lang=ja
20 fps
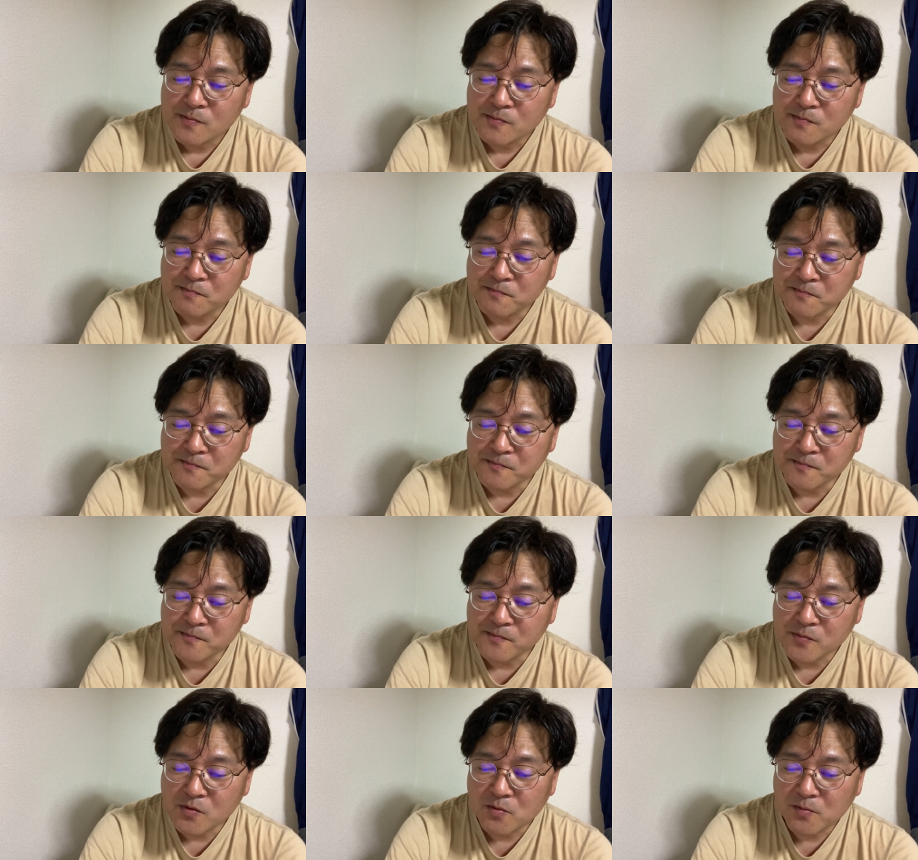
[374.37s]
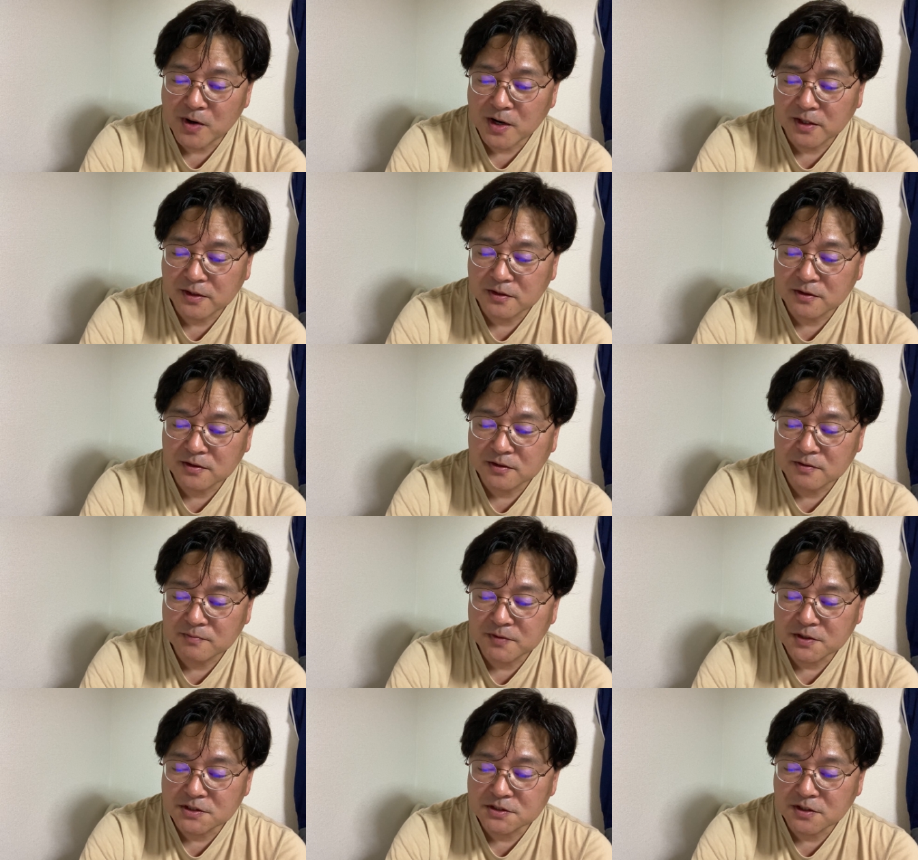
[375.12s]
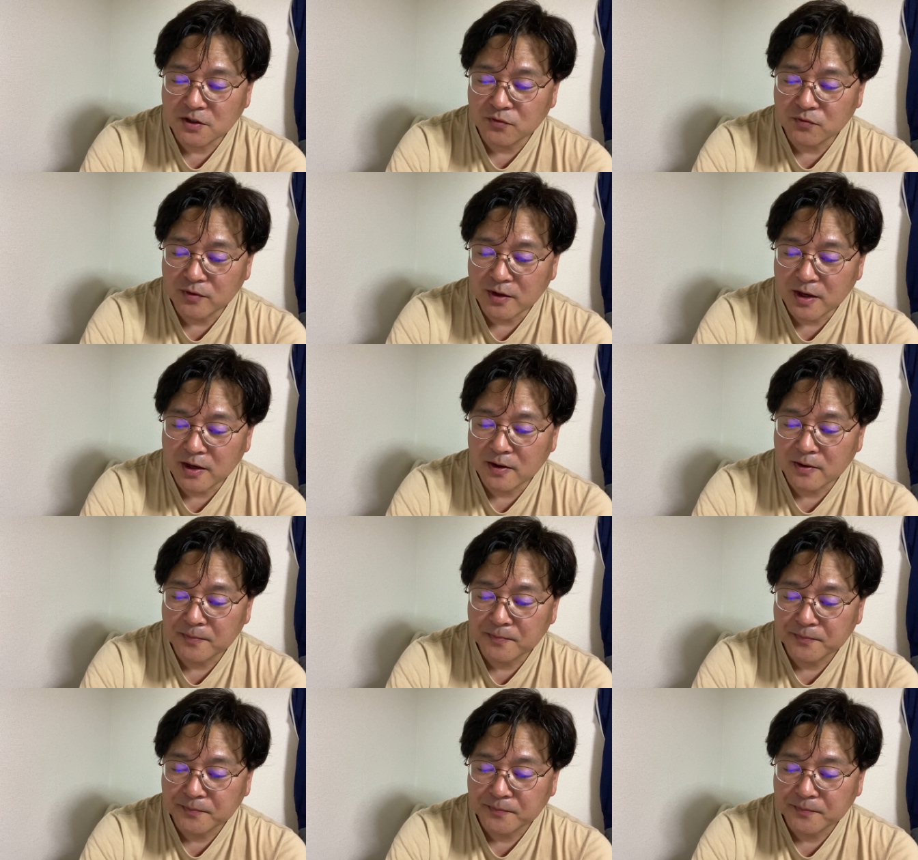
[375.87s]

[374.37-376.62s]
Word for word: うん、困りましたよね。